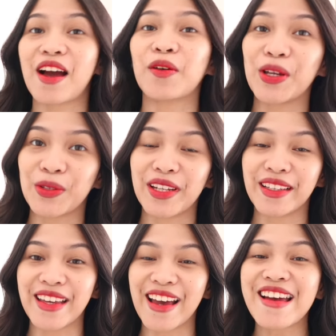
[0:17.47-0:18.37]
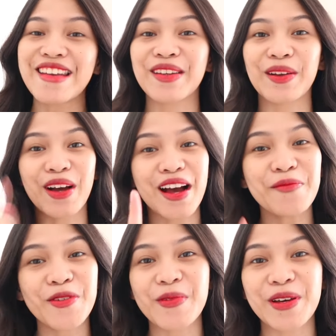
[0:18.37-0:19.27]
Aku Ratu Delia dan kalau
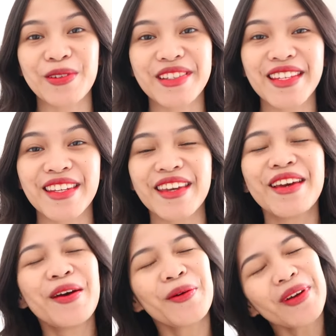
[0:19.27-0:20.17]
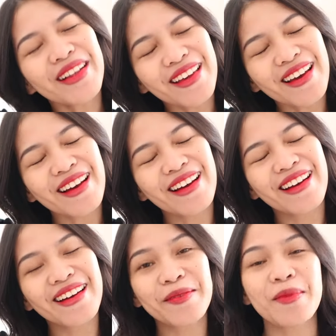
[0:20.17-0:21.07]
kamu baru di sini,
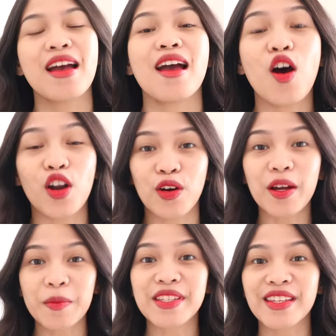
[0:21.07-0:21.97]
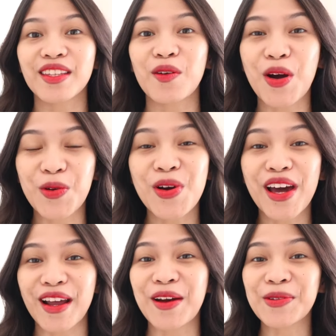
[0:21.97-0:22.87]
welcome. Orang-orang biasanya tahu aku
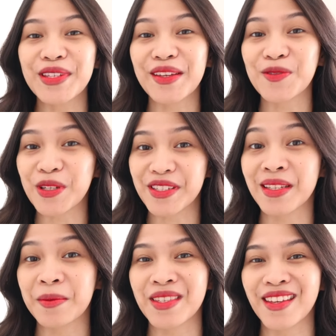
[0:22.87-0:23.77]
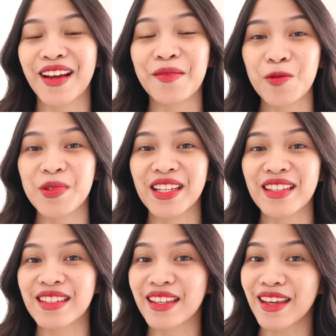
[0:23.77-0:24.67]
karena aku sering swatch lipstick. Kamu bisa
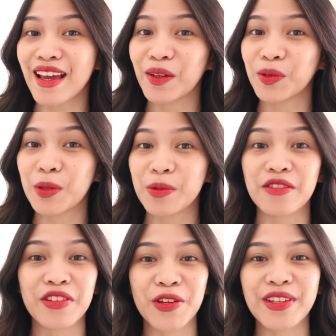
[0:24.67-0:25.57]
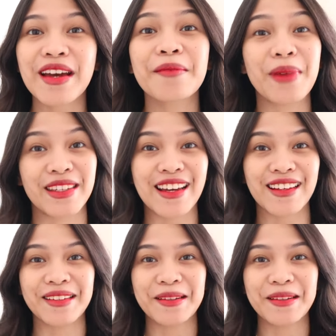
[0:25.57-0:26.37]
lihat sendiri, aku udah punya videonya banyak.